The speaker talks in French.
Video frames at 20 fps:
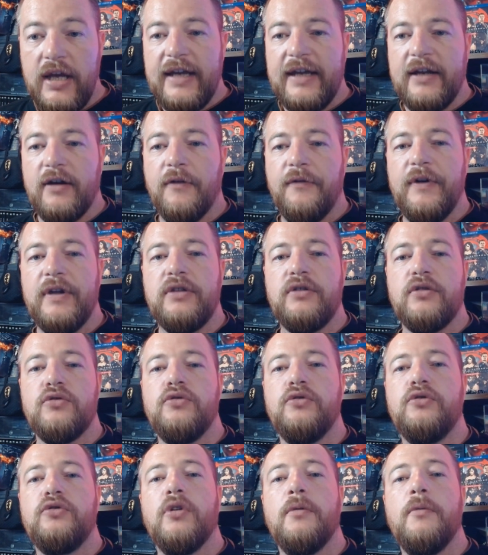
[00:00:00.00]
Et en fait,
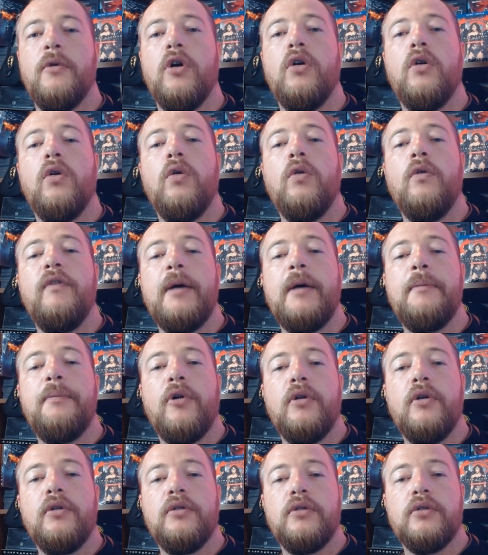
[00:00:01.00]
justement, on va
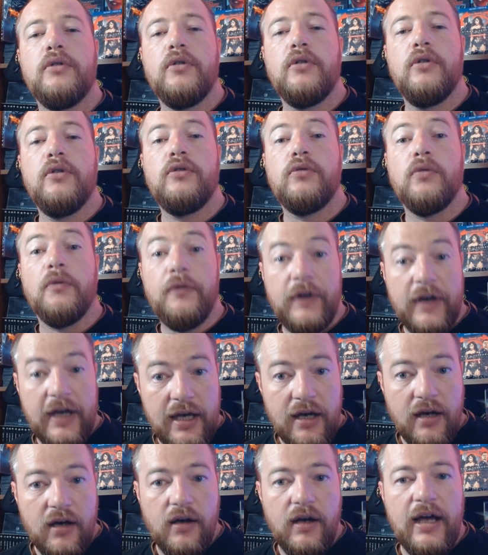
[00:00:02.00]
apprendre que son
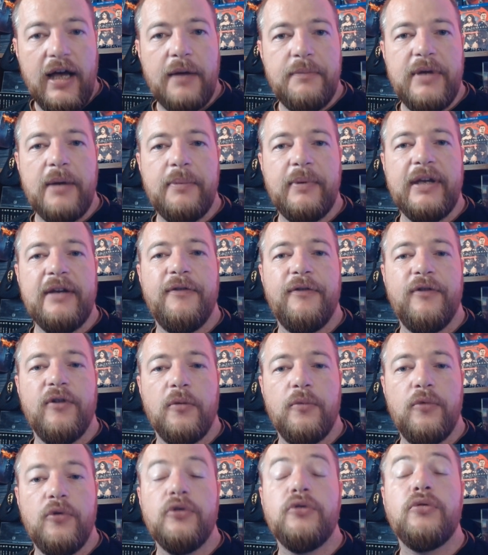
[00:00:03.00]
frère a bien pris le
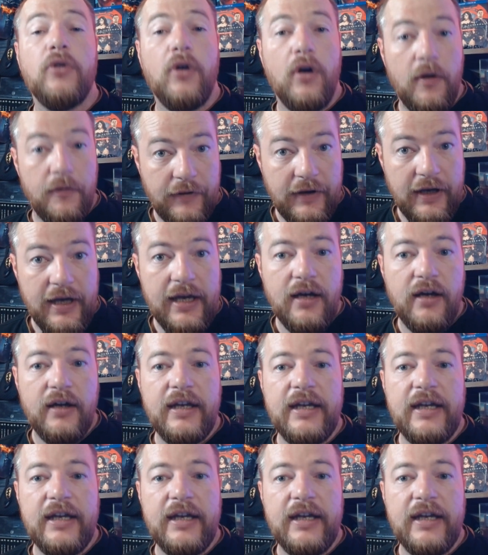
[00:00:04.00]
flambeau, son grand frère,